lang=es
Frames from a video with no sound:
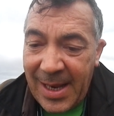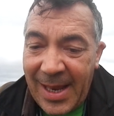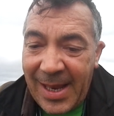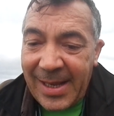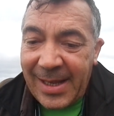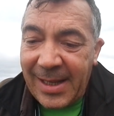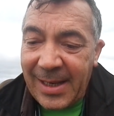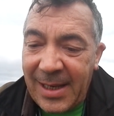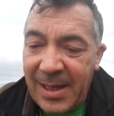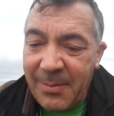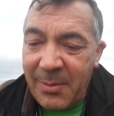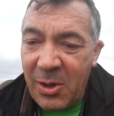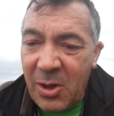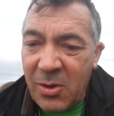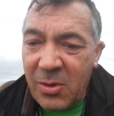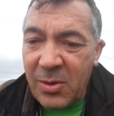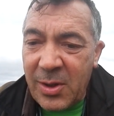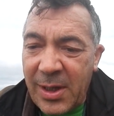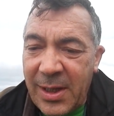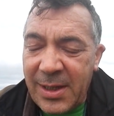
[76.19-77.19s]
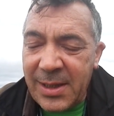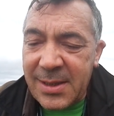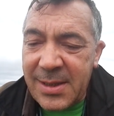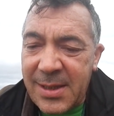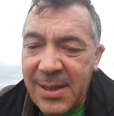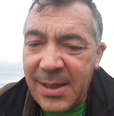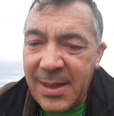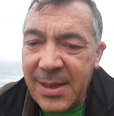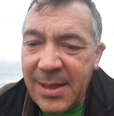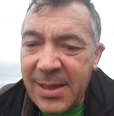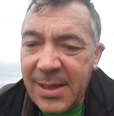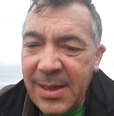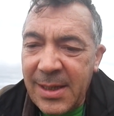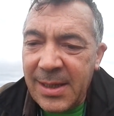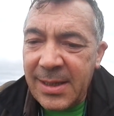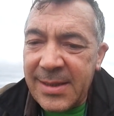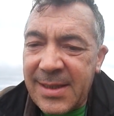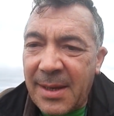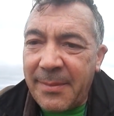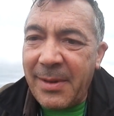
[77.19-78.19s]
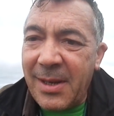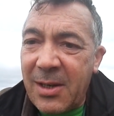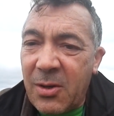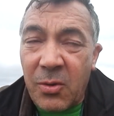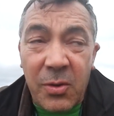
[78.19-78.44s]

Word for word: equilibrio es saber